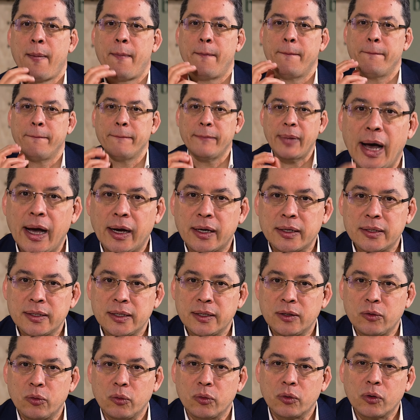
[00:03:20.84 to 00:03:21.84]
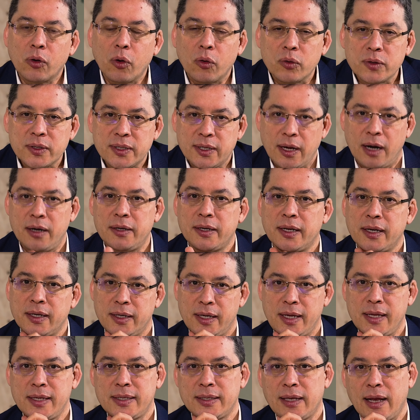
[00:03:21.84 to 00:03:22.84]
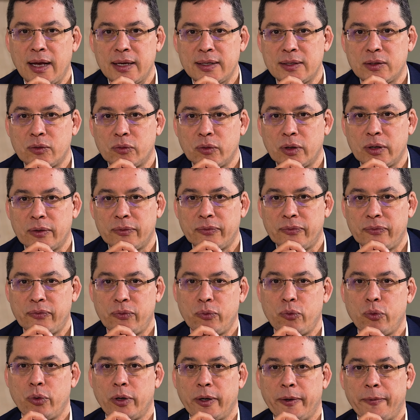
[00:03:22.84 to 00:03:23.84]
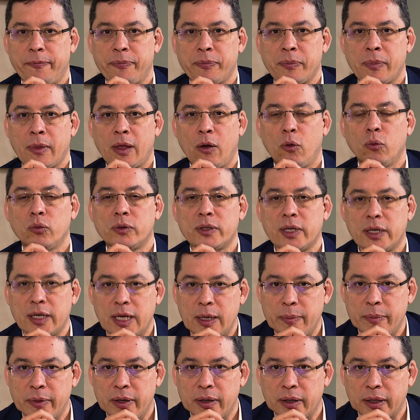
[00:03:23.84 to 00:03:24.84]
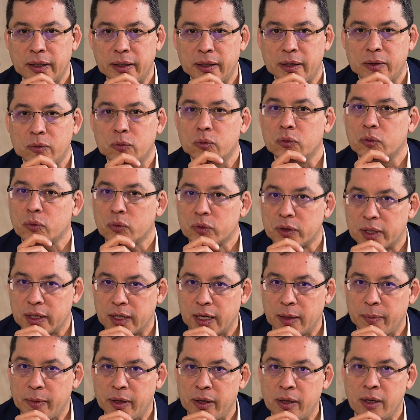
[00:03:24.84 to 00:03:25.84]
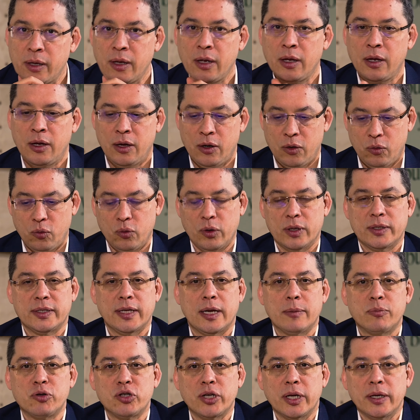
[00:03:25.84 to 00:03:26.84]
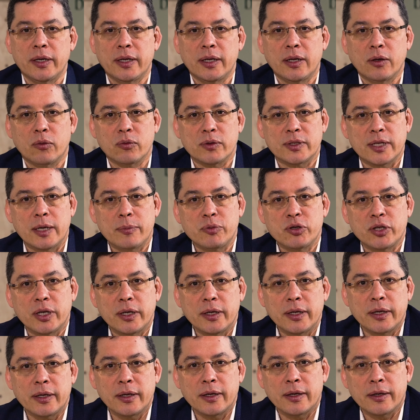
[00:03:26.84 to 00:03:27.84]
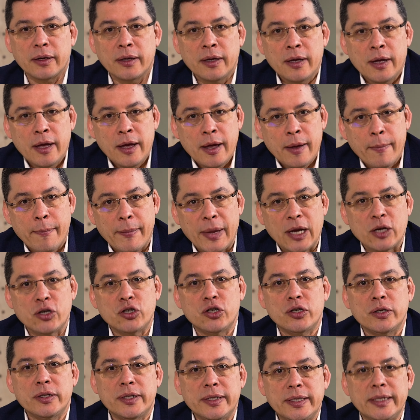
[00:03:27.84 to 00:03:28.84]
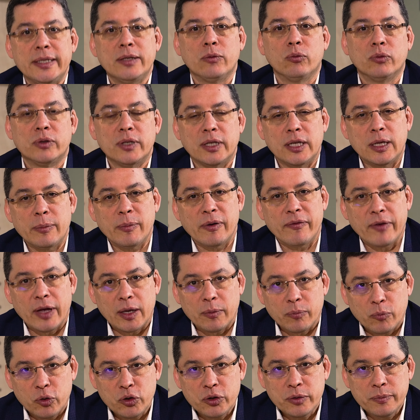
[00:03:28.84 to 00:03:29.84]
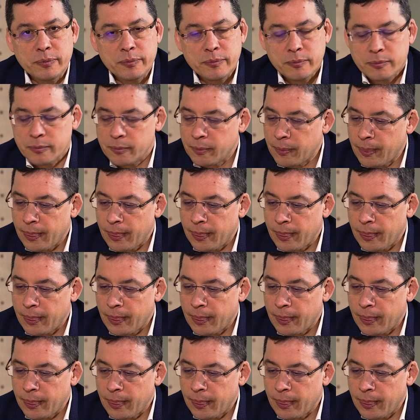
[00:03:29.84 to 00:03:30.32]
Marketing- und Consulting-Dienstleistungen für Unternehmerinnen und Unternehmer oder Selbstständige und selbstständige Menschen, die Unternehmer werden möchten.